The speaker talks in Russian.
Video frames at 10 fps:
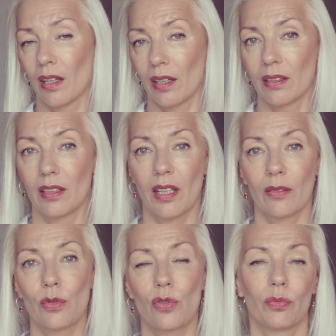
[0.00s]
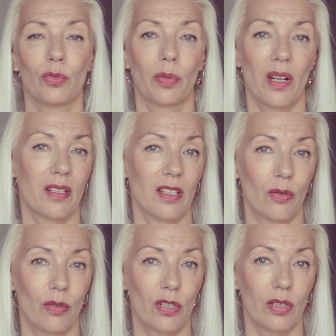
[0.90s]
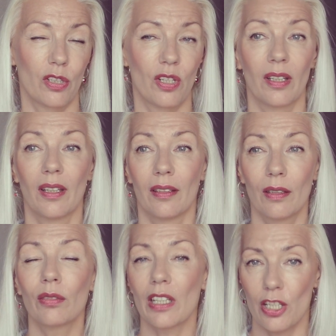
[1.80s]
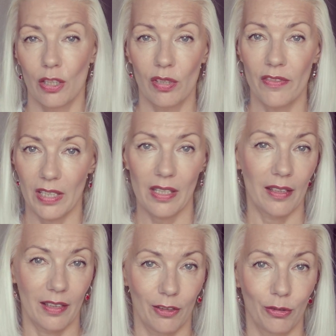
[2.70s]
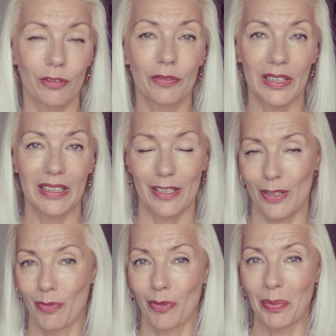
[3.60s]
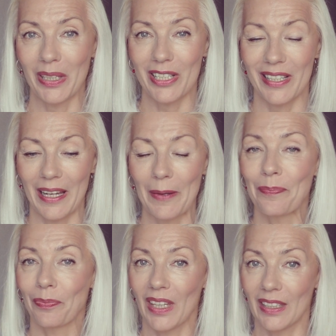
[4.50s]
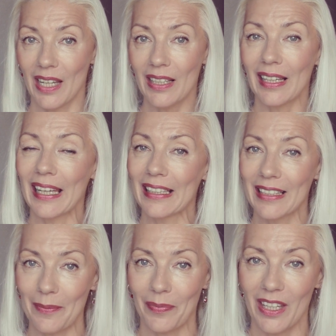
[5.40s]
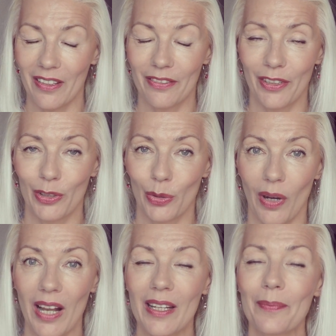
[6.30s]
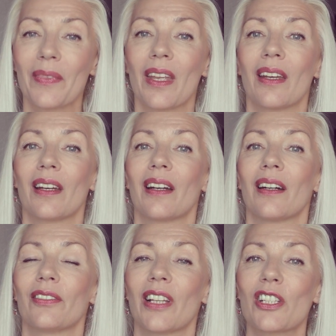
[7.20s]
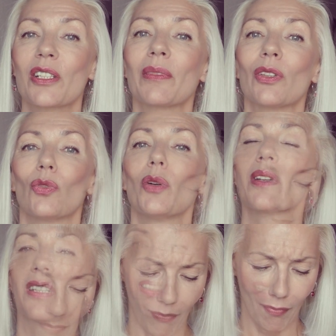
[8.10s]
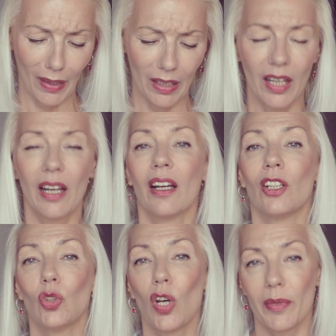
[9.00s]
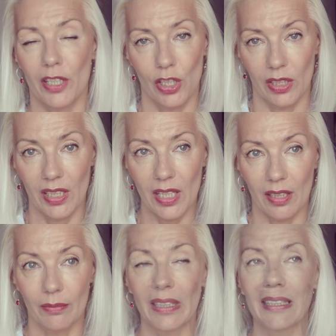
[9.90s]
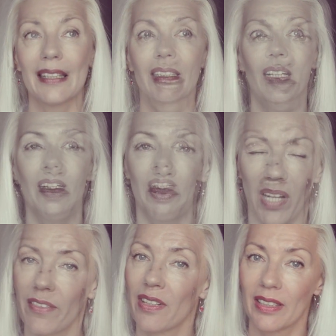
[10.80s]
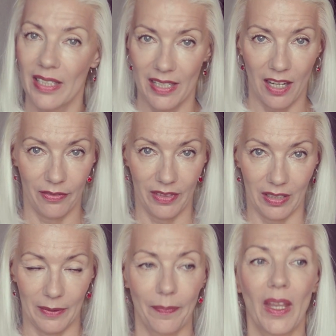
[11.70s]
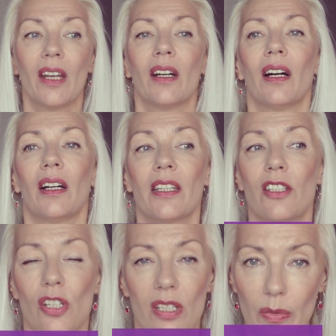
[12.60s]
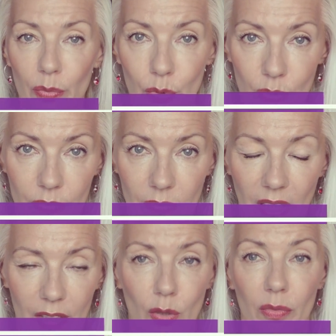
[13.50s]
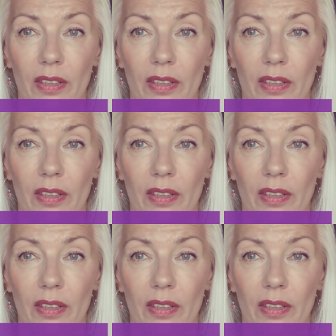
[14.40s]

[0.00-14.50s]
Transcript: э, для того, чтобы убрать застой желчи. Но наши люди всегда найдут выход из любого положения. Итак, это в ритуале э, в нашем номер три. Номер четыре – это бы правильный завтрак. а Я сейчас не буду о нем